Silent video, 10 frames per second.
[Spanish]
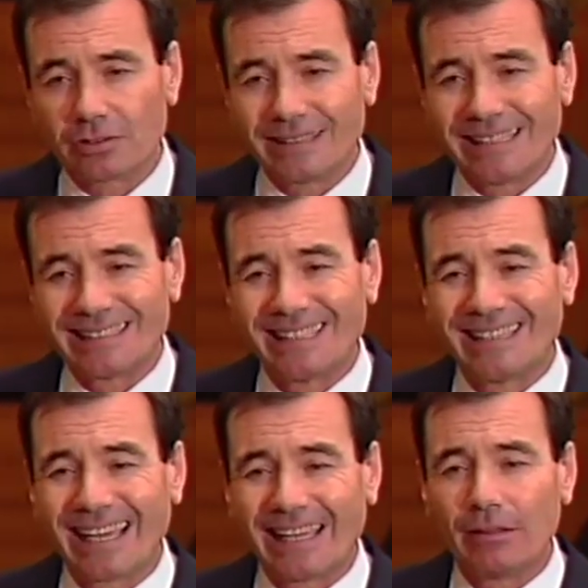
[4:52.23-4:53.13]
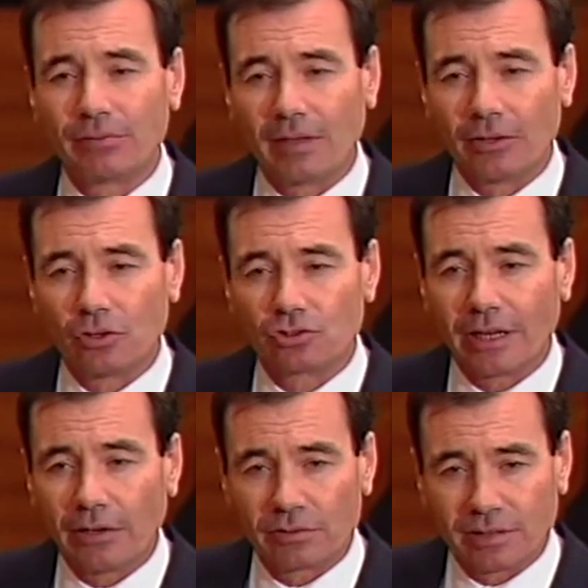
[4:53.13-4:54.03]
de 7 a 15 años
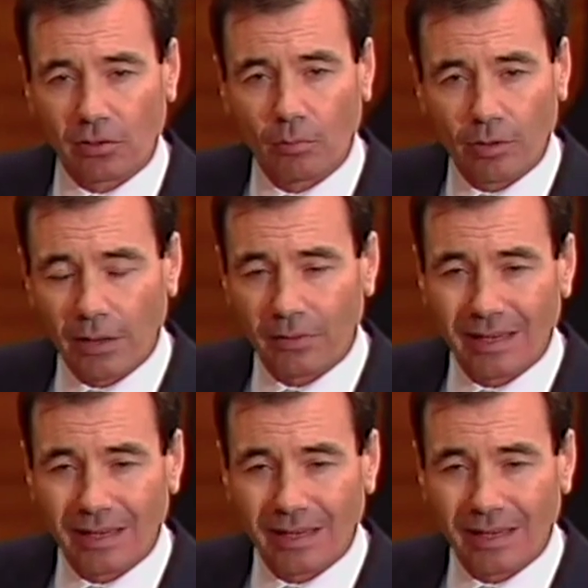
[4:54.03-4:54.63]
en nuestra comunidad.